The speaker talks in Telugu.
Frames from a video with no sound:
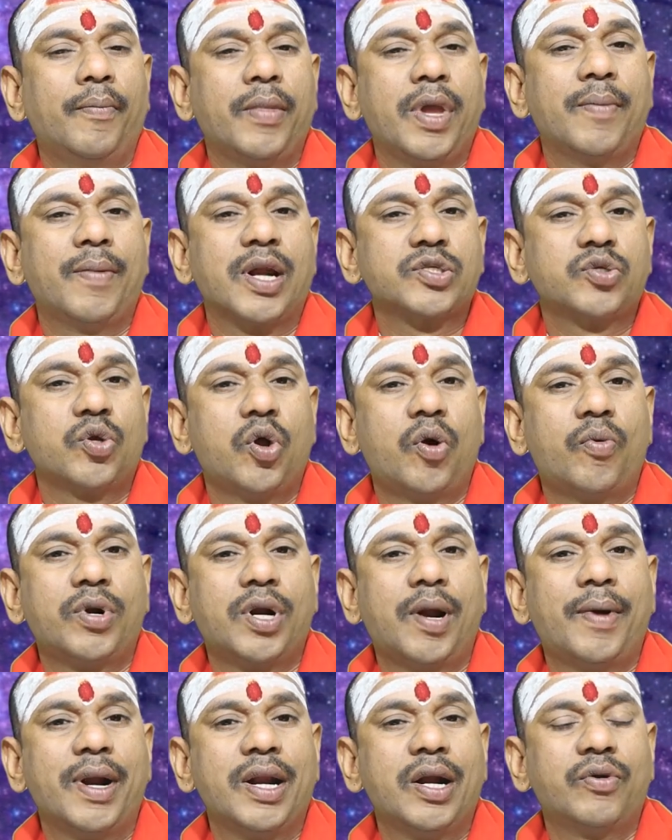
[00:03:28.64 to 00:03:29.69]
మీ మనసులో
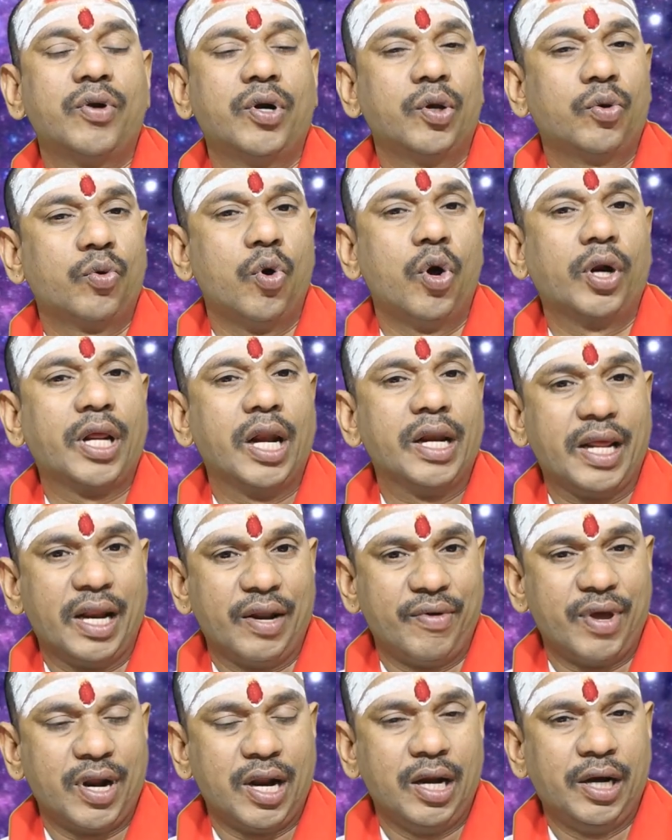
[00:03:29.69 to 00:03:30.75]
ఉండబడినటువంటి కోరికలు
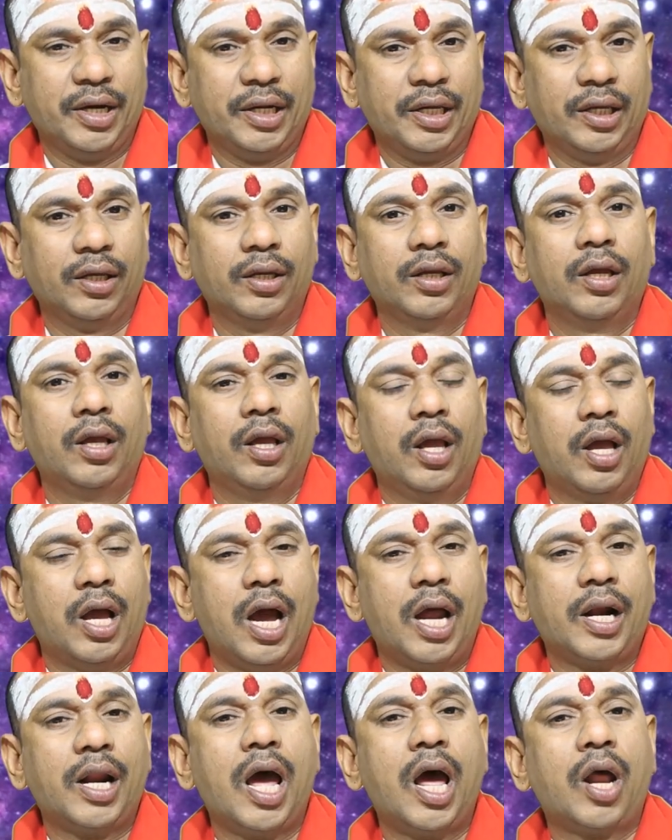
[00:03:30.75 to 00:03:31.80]
నెరవేరాలని
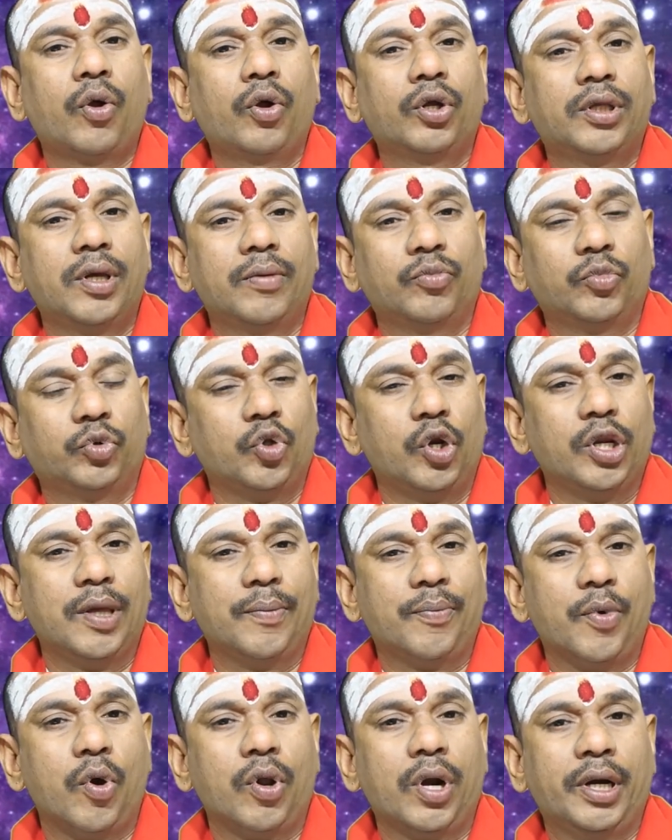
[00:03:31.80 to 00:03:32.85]
అనారోగ్యం
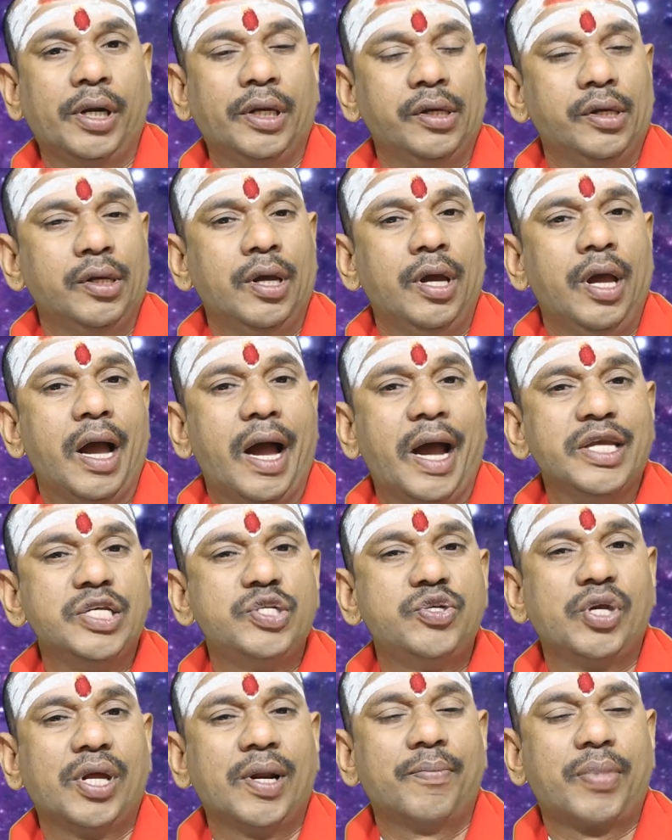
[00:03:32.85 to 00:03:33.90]
తొలగిపోవాలని
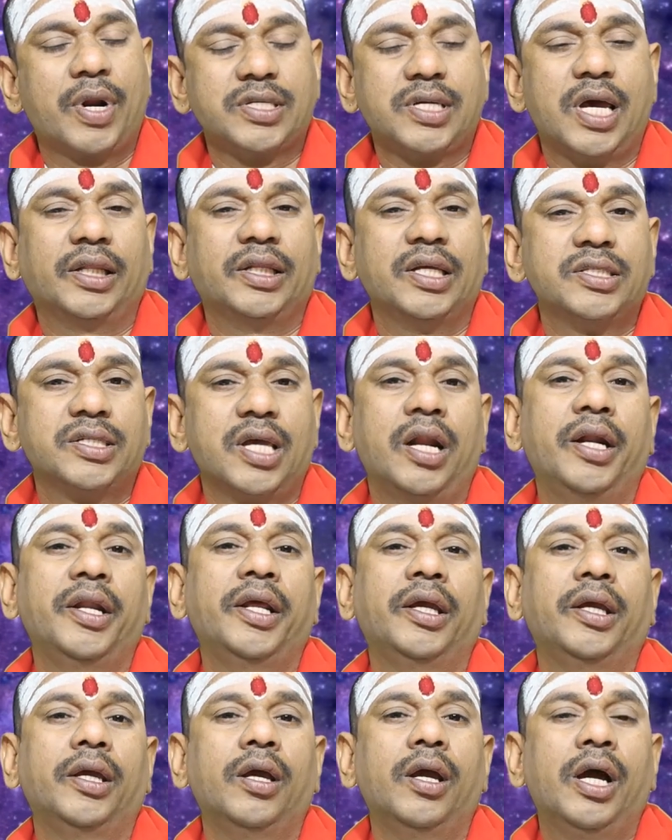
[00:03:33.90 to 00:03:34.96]
ఐశ్వర్యం
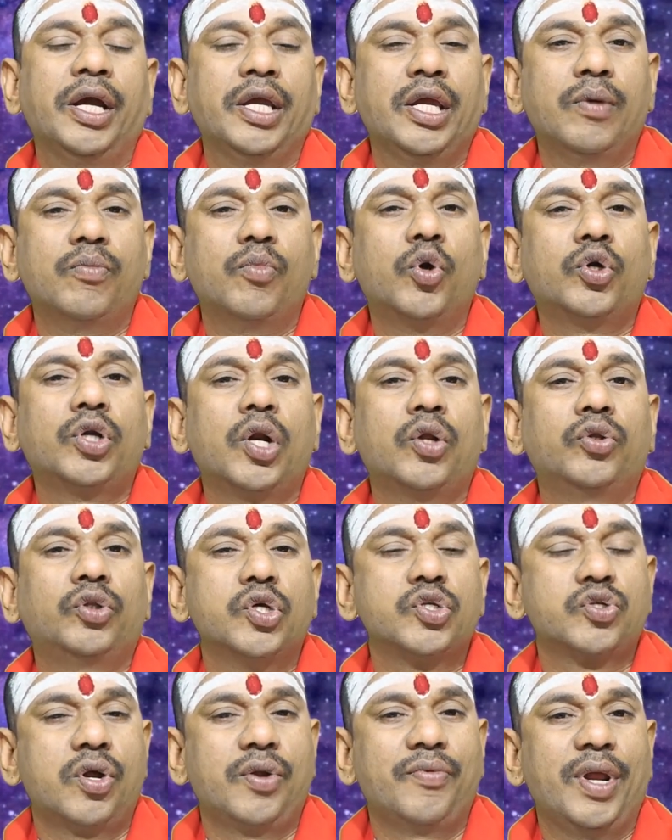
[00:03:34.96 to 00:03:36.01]
ప్రసాదించాలని ఈ మూటను
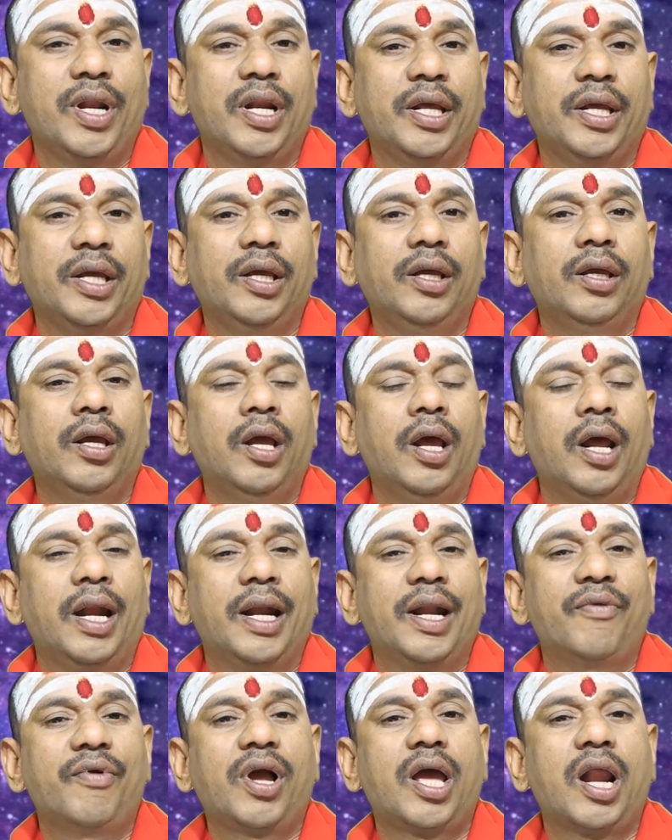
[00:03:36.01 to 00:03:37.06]
తీసుకొని వెళ్ళి
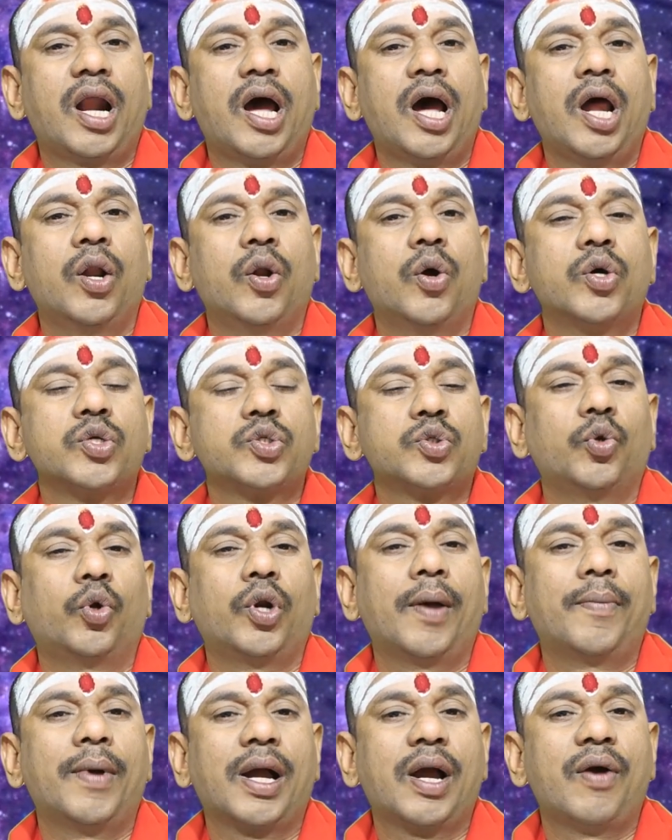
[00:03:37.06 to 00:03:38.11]
నవగ్రహాల్లో
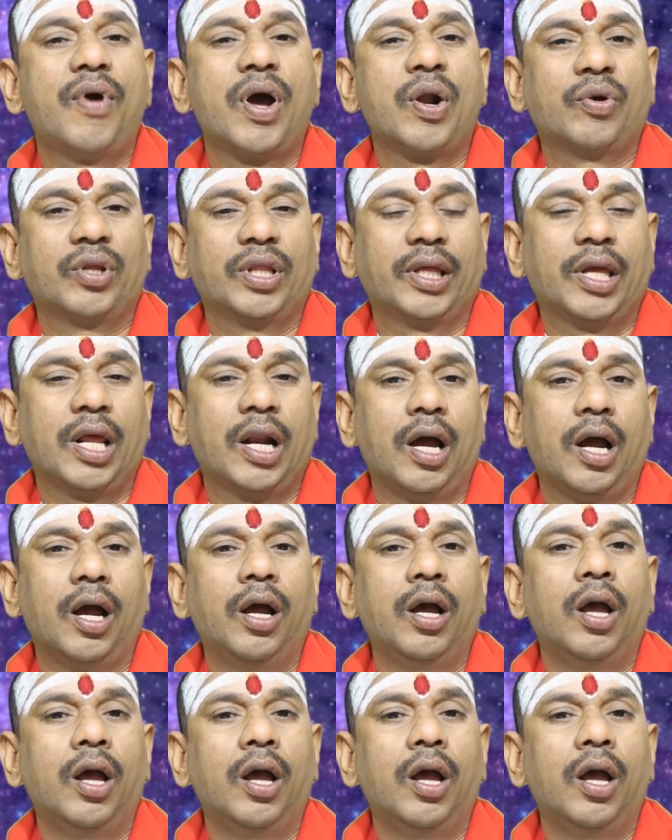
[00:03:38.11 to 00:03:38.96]
సూర్యభగవానుడి దగ్గర